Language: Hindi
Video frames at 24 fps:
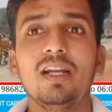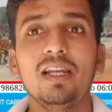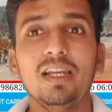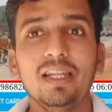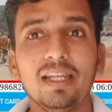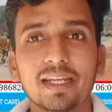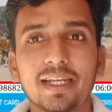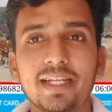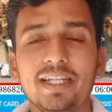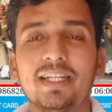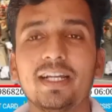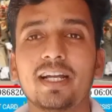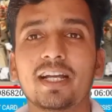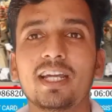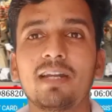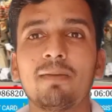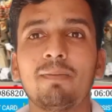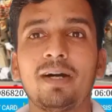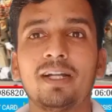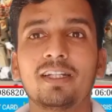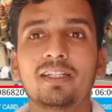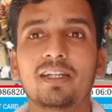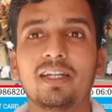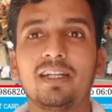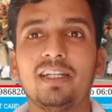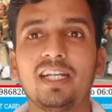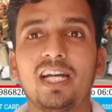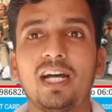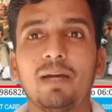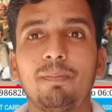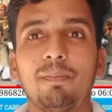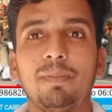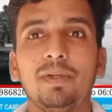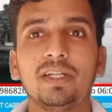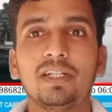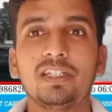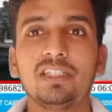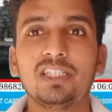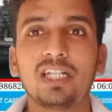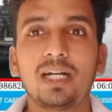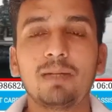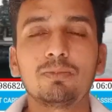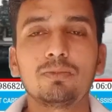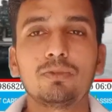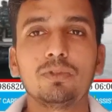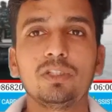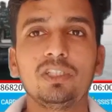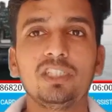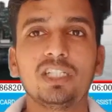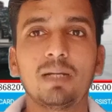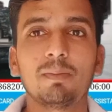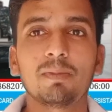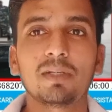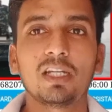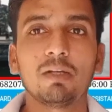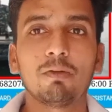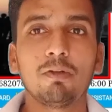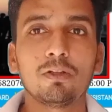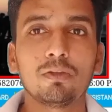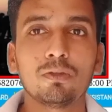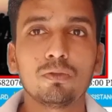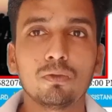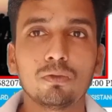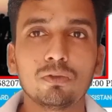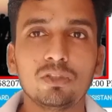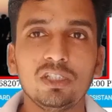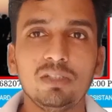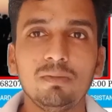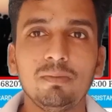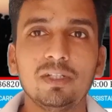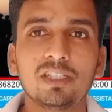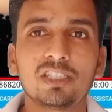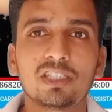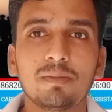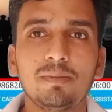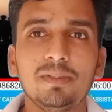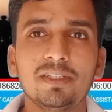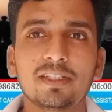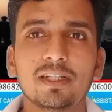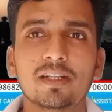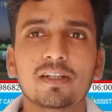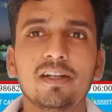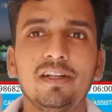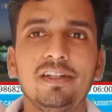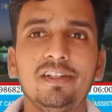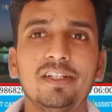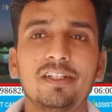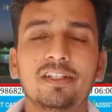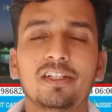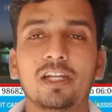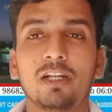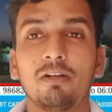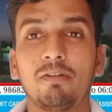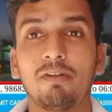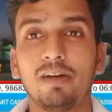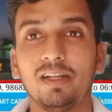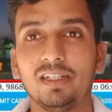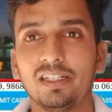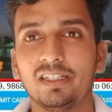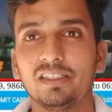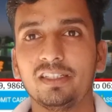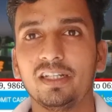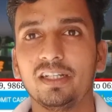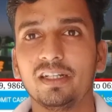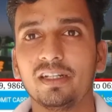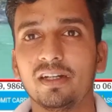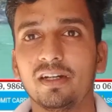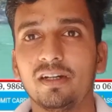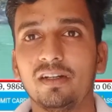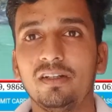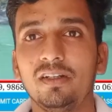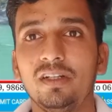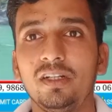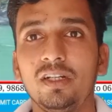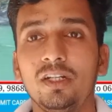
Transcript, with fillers: लेकिन अगर बात करें यहाँ पे एग्जाम तो एग्जाम केवल दो दिन में सभी का कंडक्ट करवा लिया जाएगा